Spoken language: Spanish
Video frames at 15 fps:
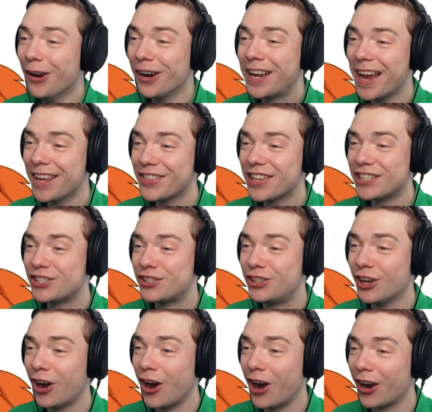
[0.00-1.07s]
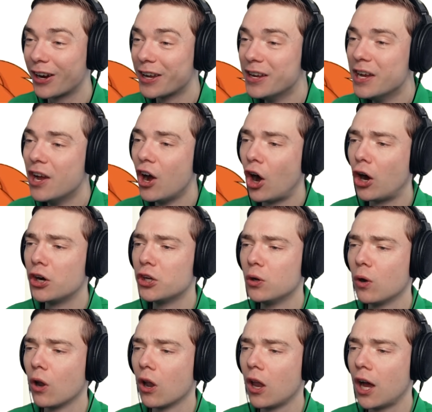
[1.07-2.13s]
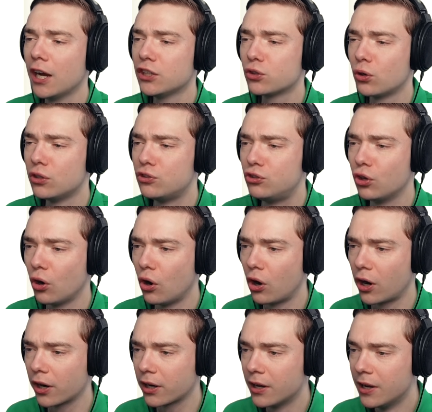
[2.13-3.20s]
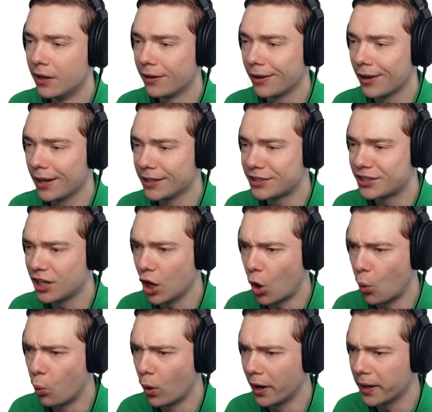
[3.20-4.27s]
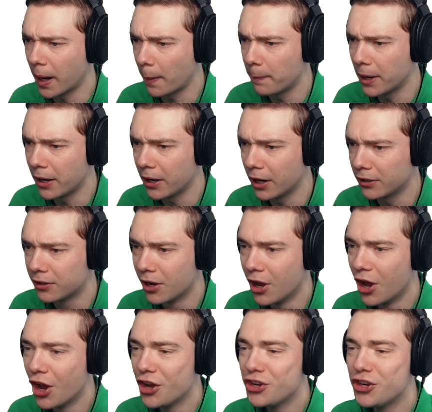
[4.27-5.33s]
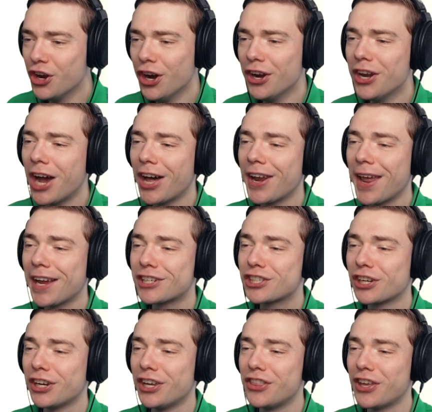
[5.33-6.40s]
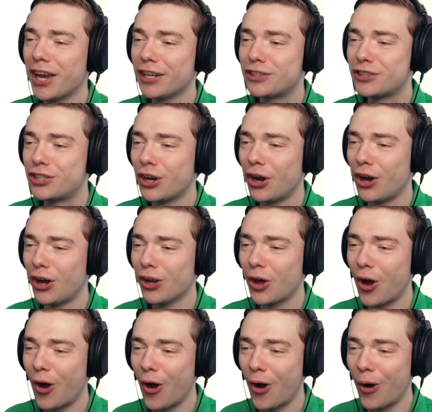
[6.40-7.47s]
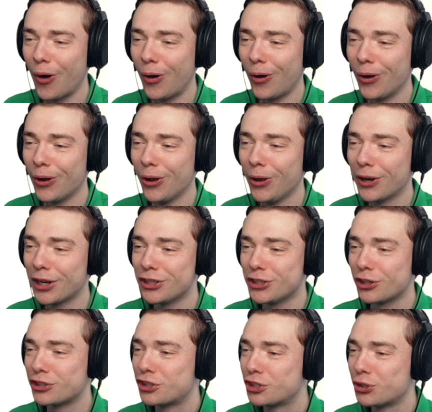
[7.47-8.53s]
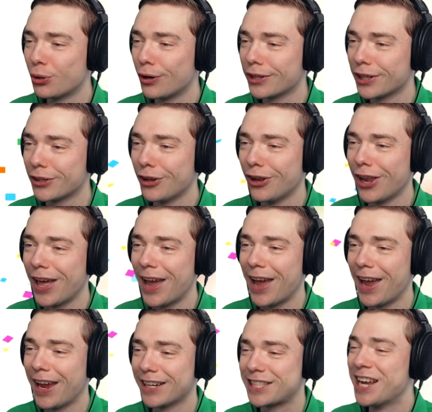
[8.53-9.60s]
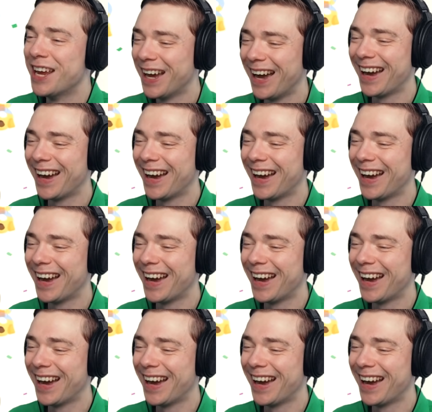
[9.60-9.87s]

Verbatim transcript: ¡Miren a este perro! ¿Qué ocultas, amigo? Veamos, aguarden un minuto. Tú no eres tan grande. Oh, mira tus patitas cortas.